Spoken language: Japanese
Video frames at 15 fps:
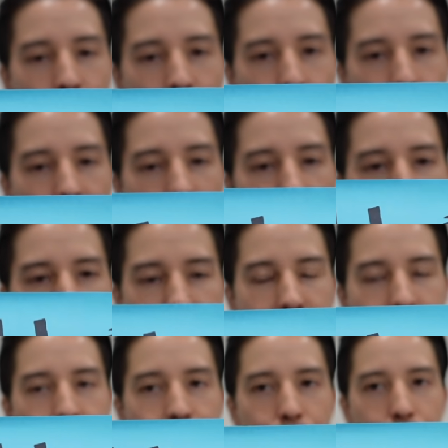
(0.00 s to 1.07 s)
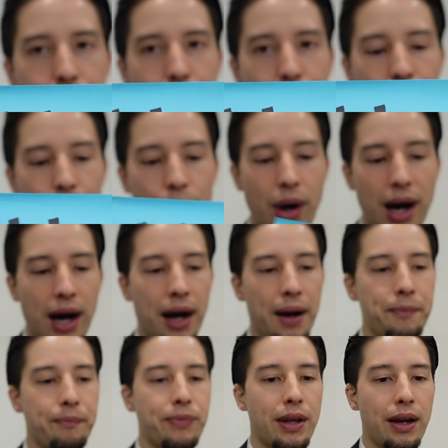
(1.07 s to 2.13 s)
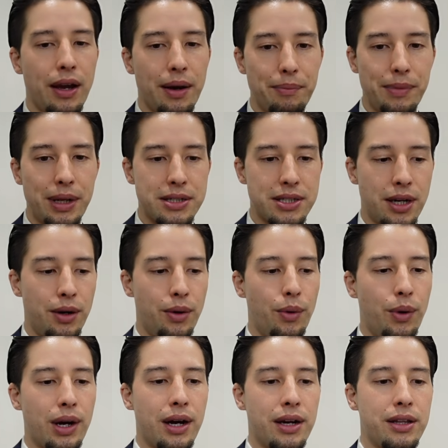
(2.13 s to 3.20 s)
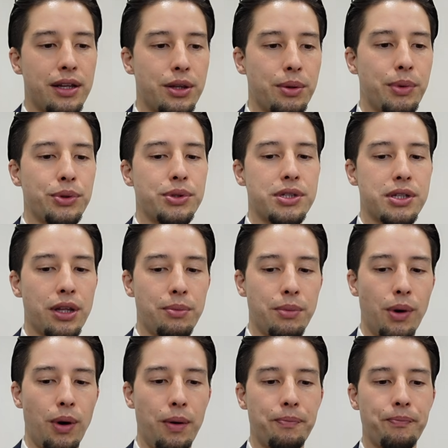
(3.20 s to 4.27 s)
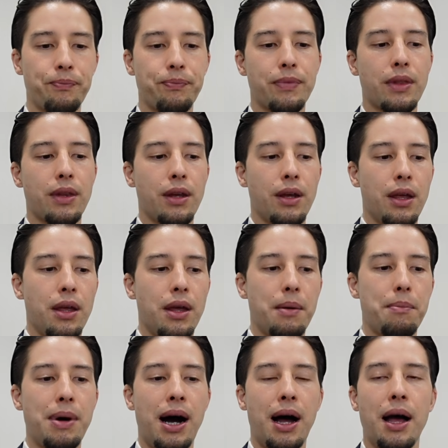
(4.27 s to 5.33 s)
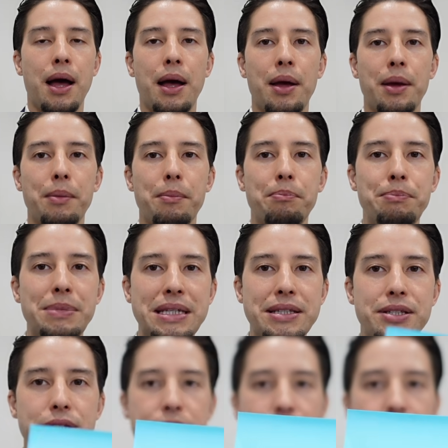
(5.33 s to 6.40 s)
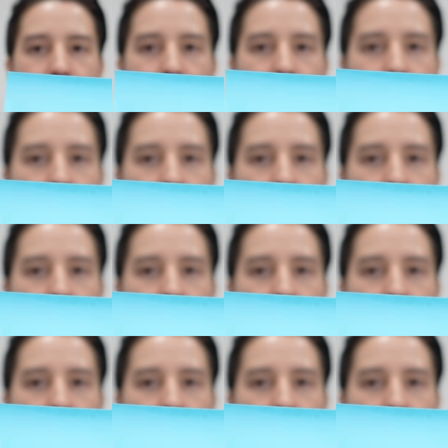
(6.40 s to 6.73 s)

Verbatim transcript: 理論 H2O っていうのは皆さんお分かりだと思うんですけれどもまあ水